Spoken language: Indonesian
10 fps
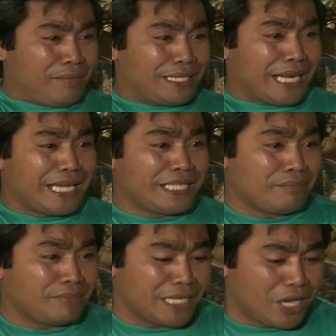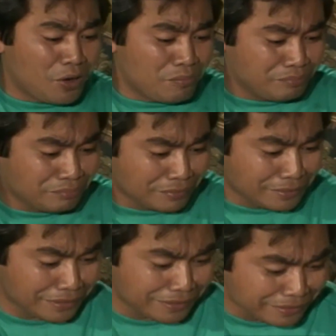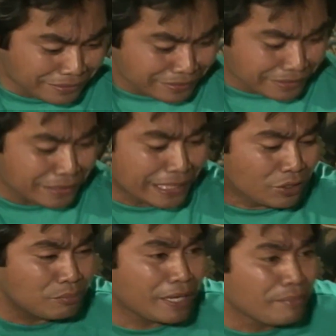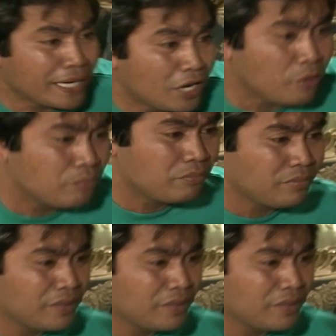Tiga menit lagi jam 3, Om. Ya, ayo. Saya harus bagaimana, Om?